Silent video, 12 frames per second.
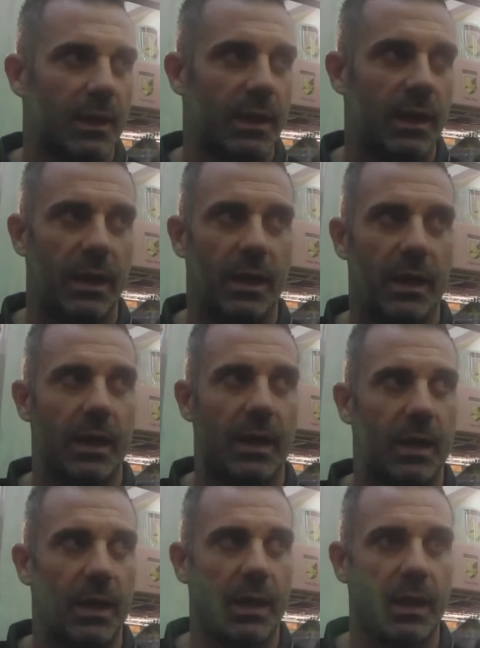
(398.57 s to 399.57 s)

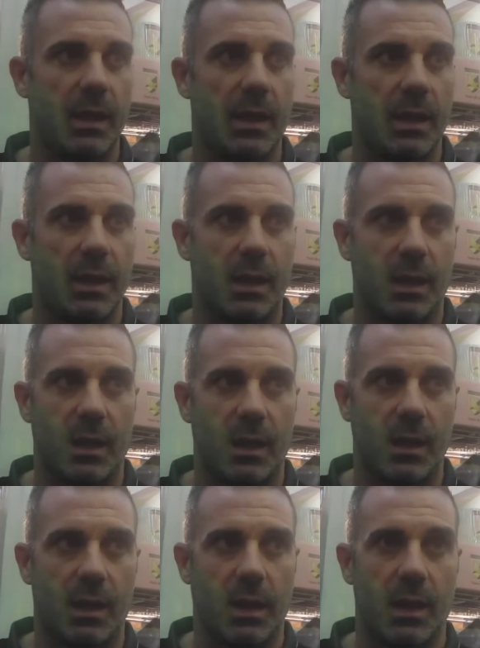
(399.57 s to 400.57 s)
e
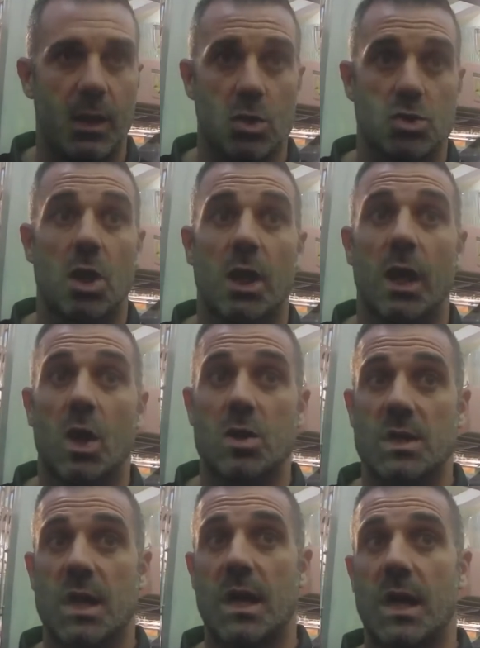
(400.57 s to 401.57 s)
non so che
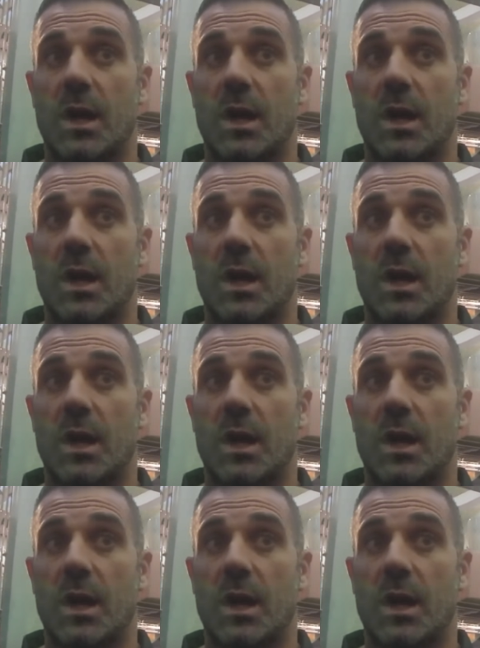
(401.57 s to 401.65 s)
cosa,